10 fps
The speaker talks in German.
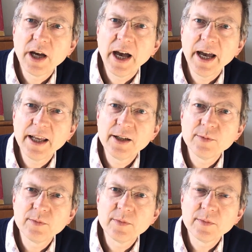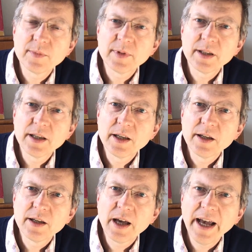einem
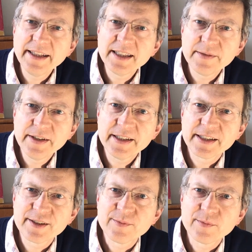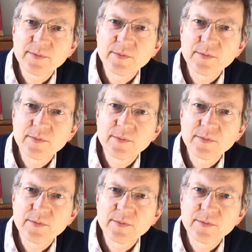eins, zwei Sätzen.